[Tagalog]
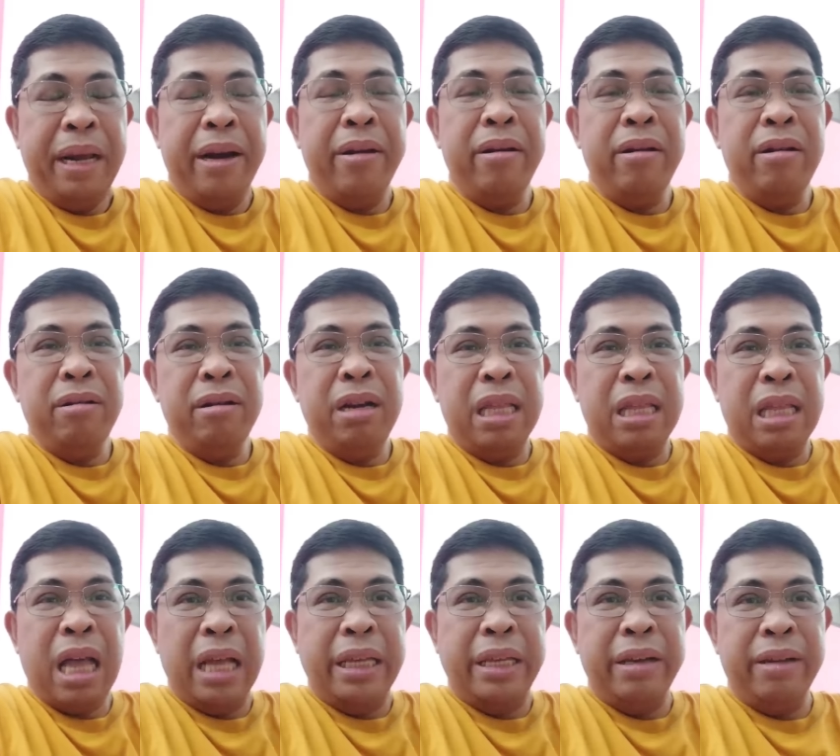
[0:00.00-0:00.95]
pero doon na
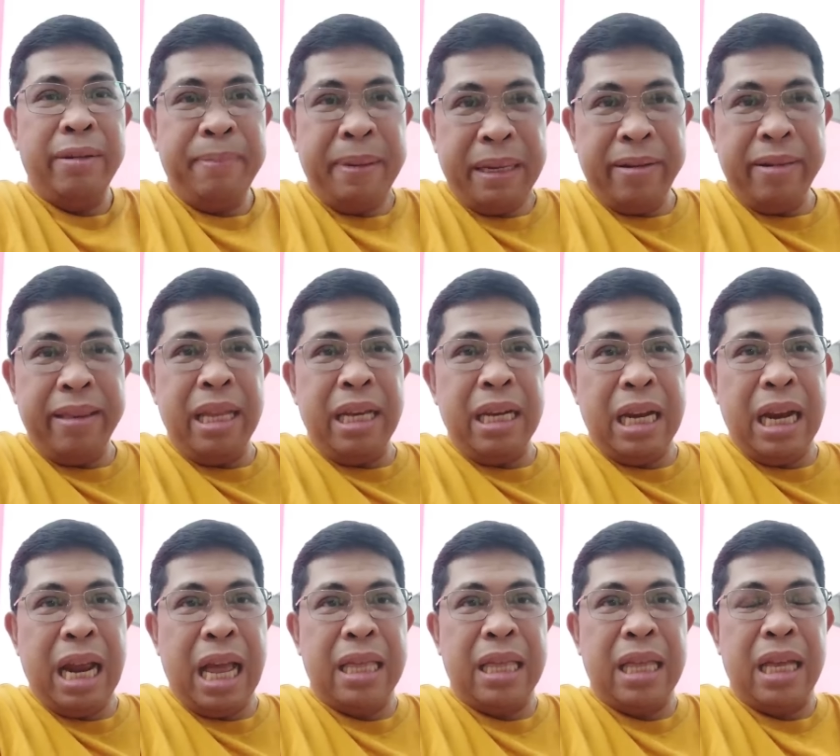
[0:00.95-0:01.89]
tayo. Pero tingnan
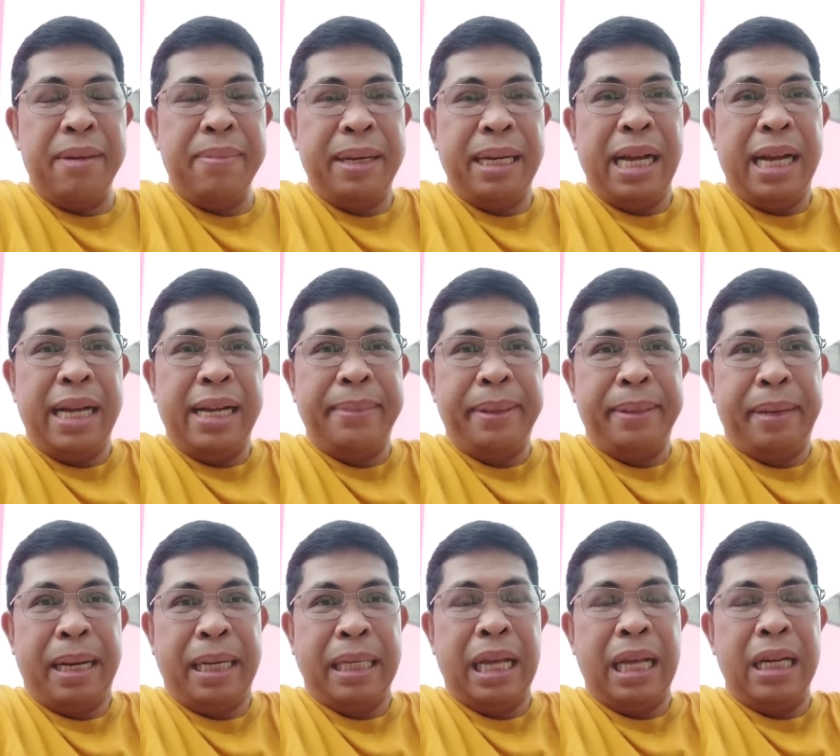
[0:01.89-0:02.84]
natin mga
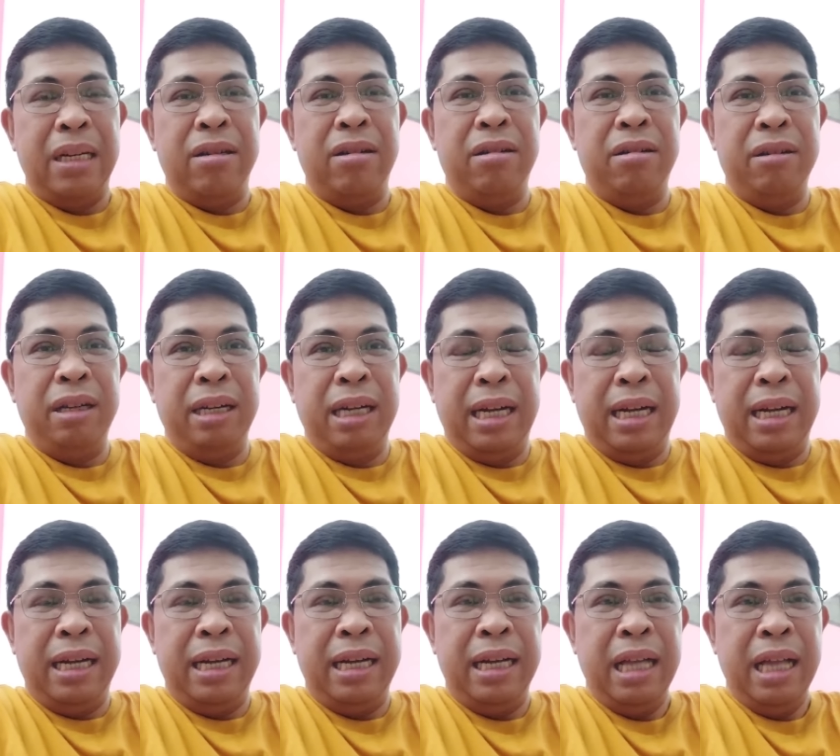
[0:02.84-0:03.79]
kababayan kung
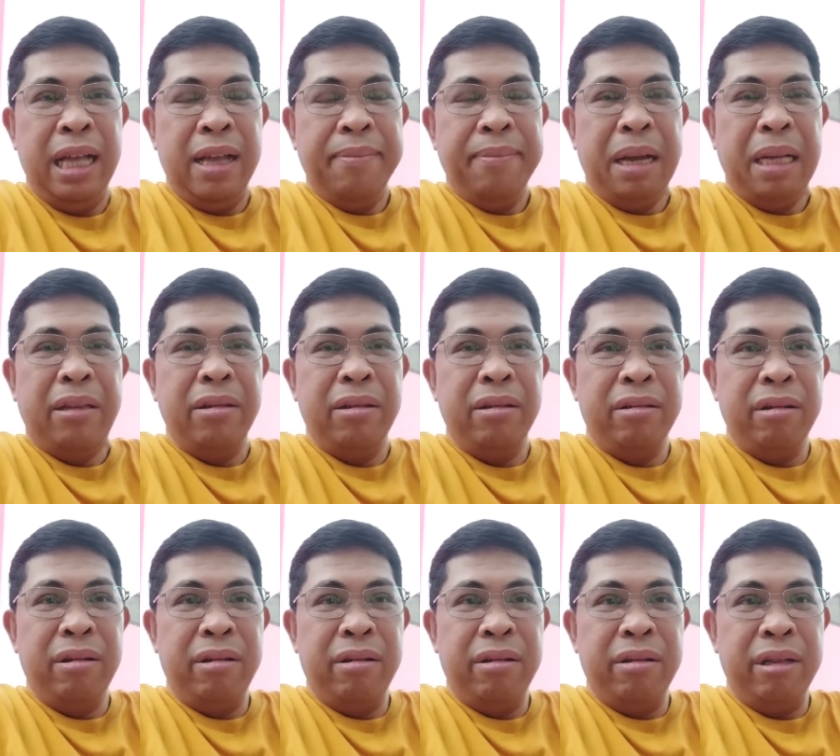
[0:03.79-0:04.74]
uh,
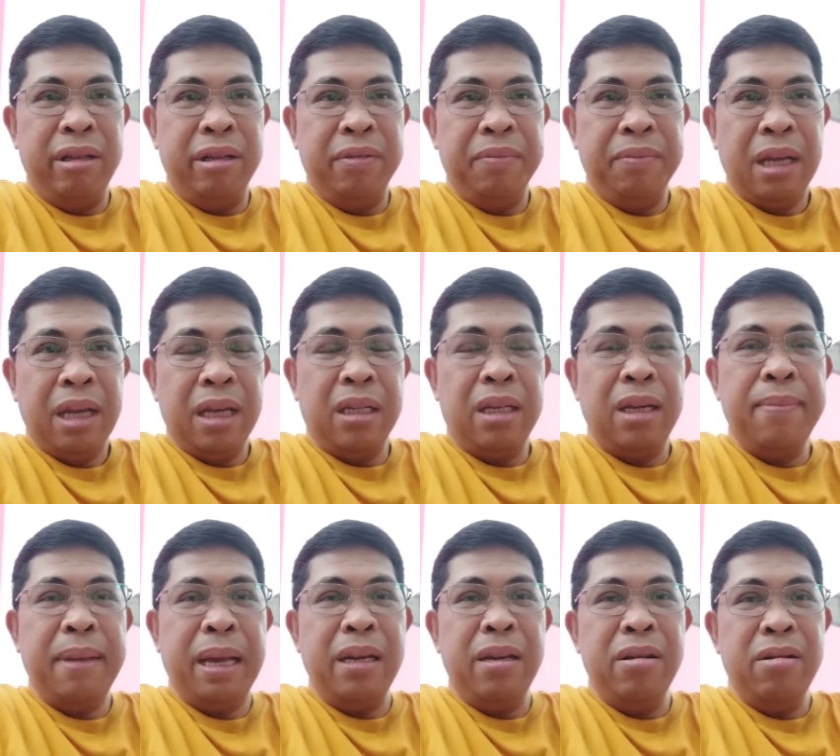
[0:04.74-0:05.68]
matutuloy. Kasi
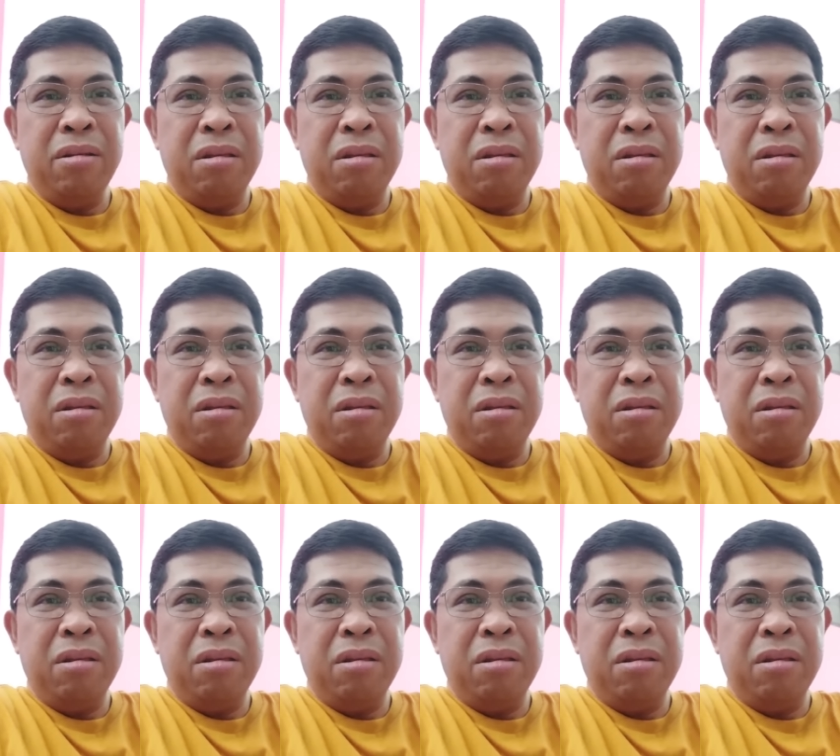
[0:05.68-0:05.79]
may